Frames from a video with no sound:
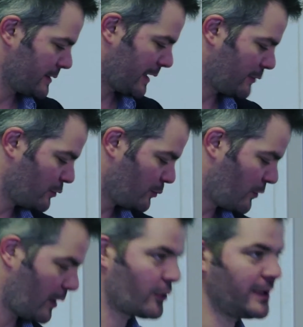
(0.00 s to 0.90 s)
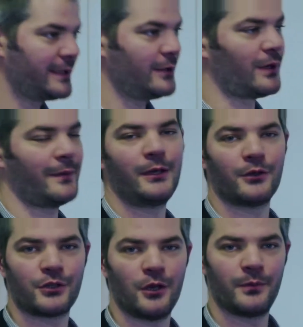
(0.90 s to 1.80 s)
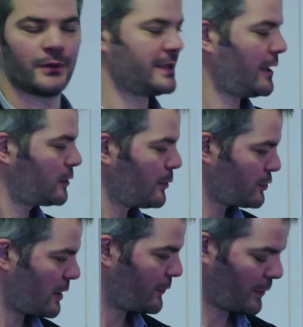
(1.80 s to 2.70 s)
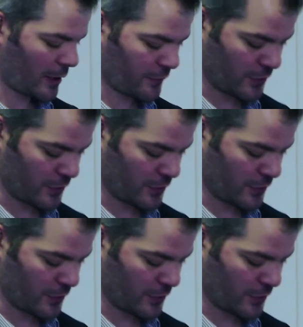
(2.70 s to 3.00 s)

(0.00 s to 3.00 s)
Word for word: sera de pouvoir connecter donc, un microscope directement sur la focale du